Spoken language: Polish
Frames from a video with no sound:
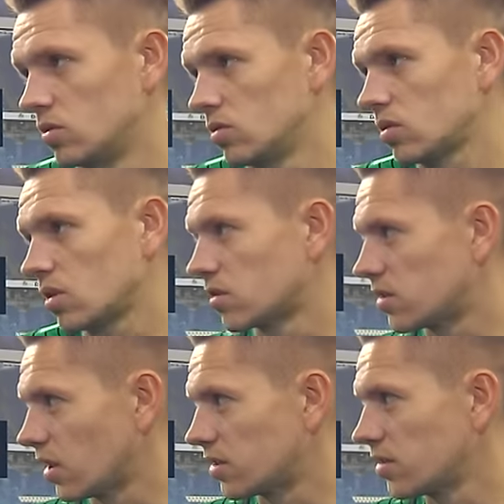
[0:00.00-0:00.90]
No tak,
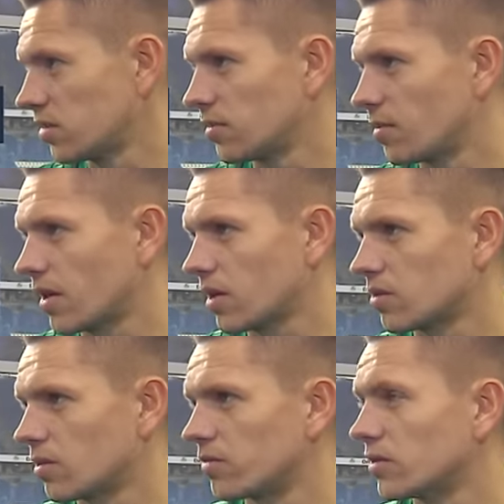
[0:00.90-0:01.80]
straciliśmy
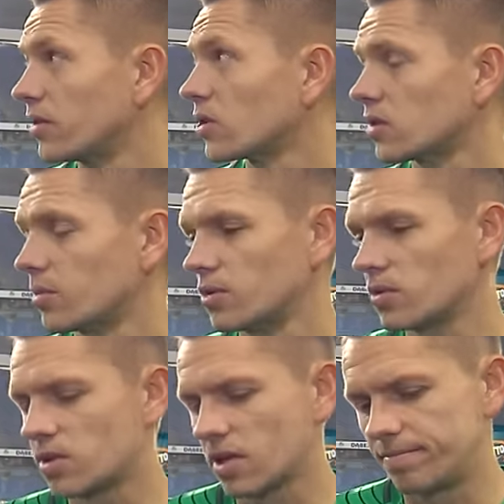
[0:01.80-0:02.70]
bramkę no, w 90
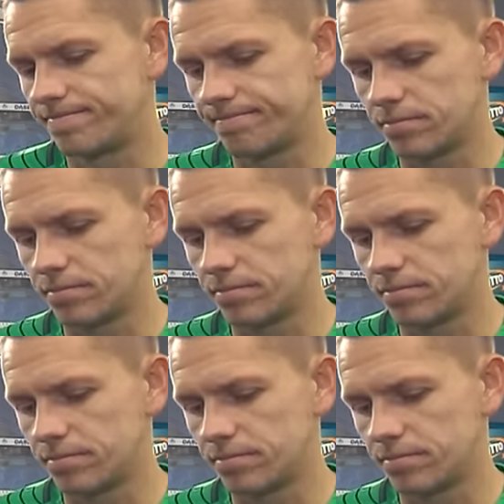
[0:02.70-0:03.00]
minucie.